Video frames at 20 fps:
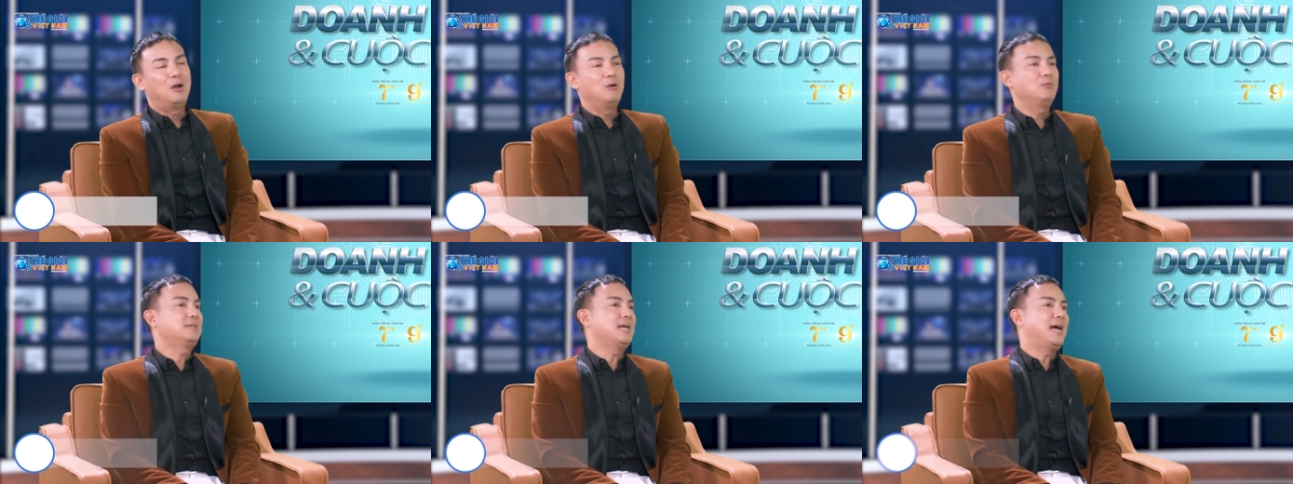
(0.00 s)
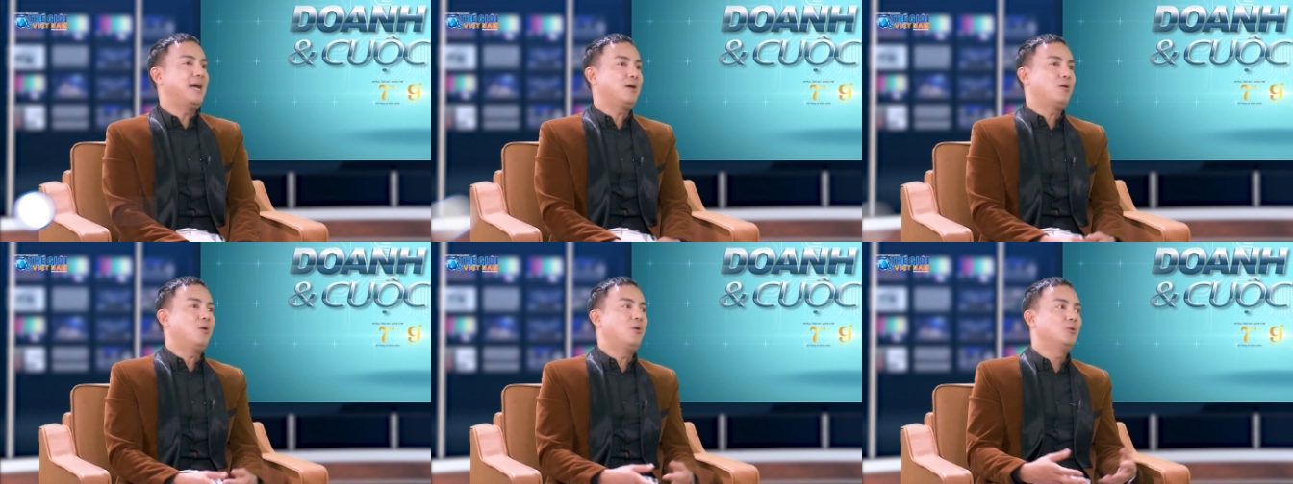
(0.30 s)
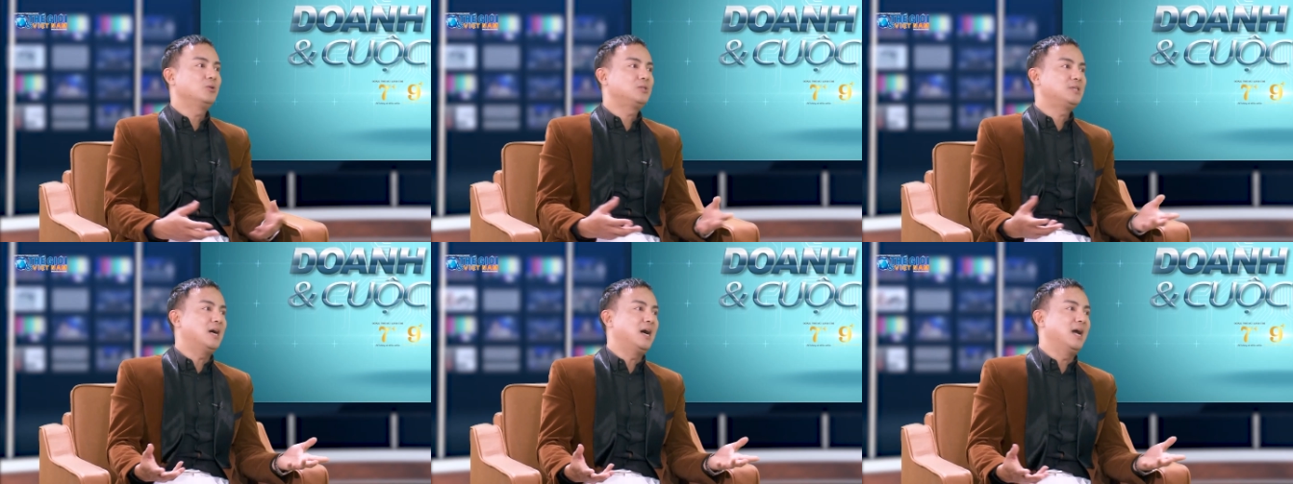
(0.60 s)
Ông xã có
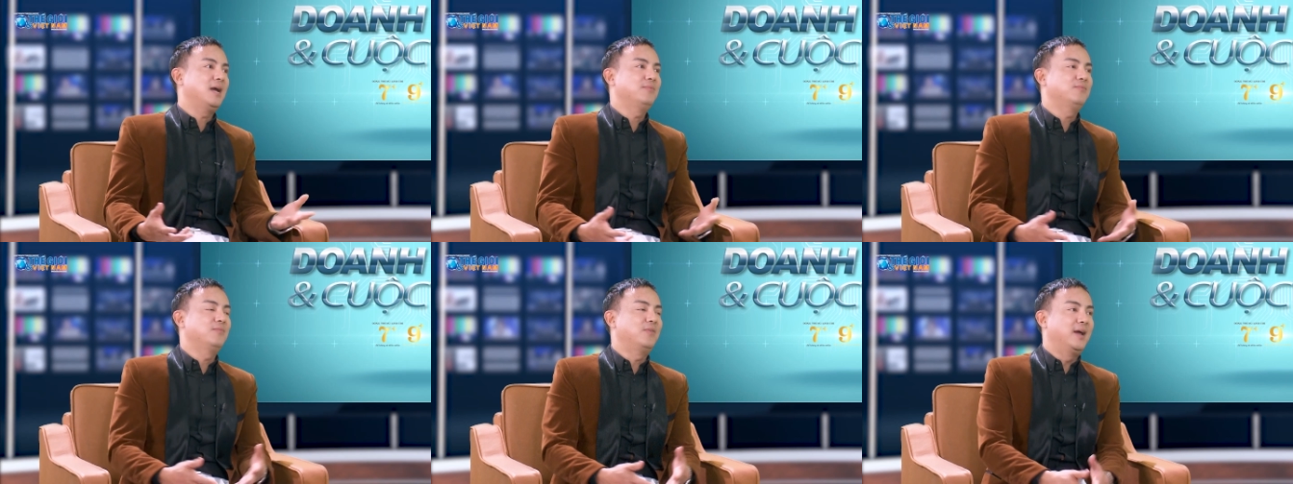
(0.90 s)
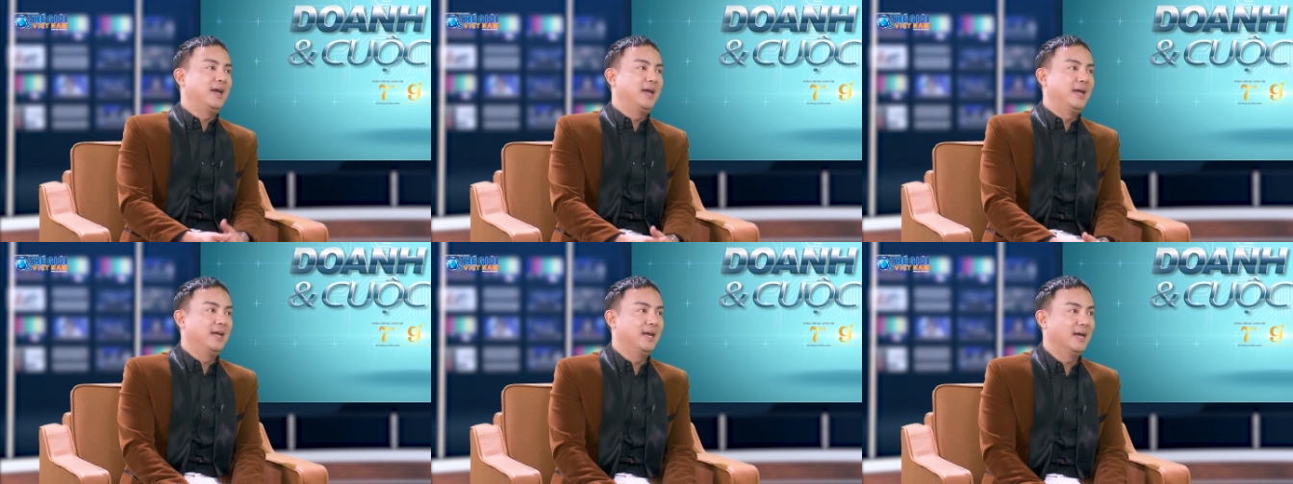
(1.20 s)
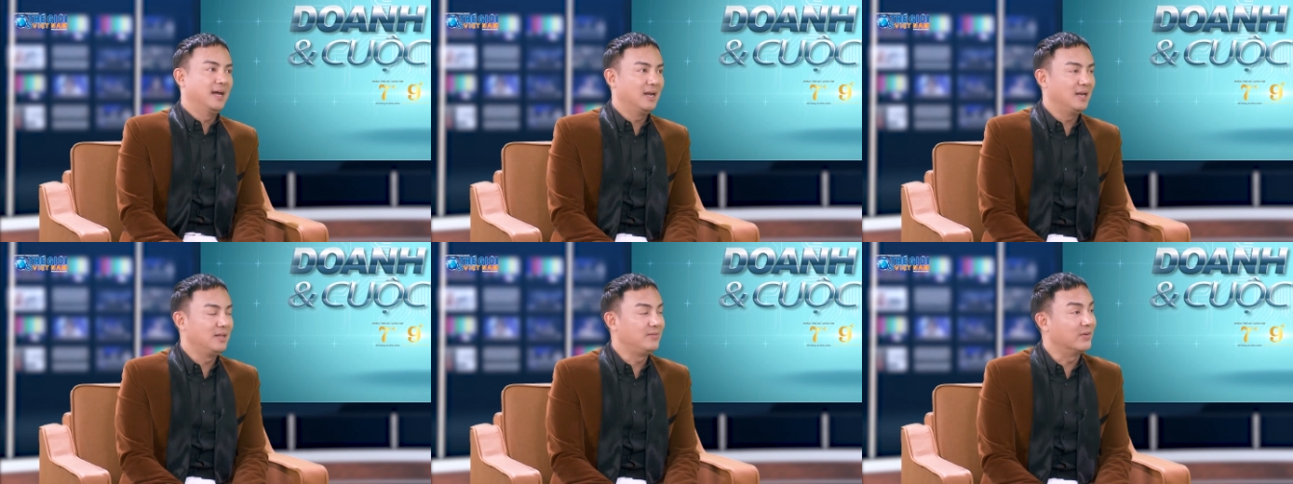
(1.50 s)
hỗ trợ em
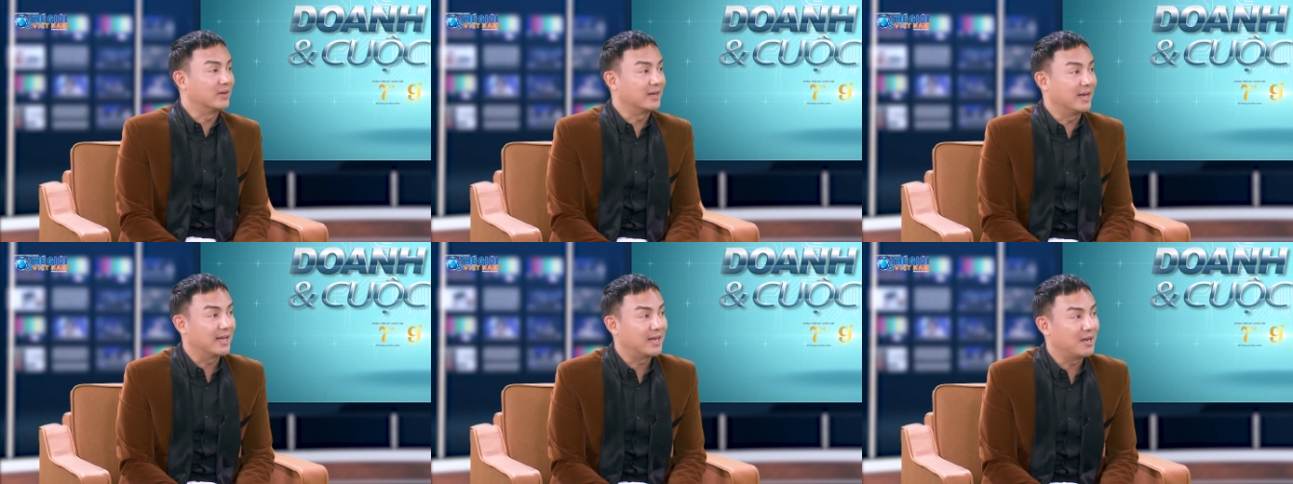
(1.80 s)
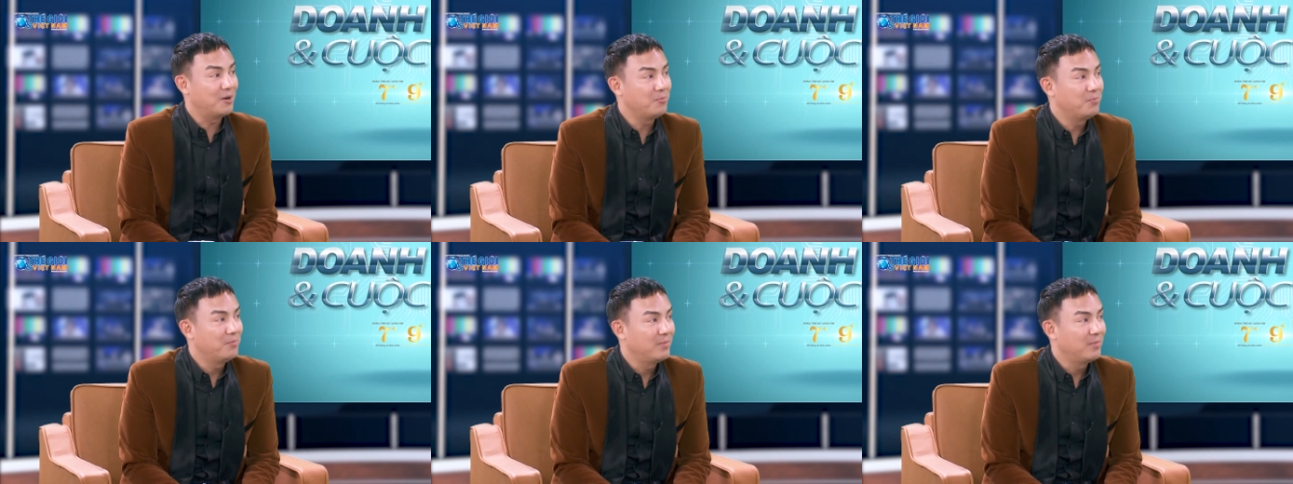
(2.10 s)
về lĩnh vực này không?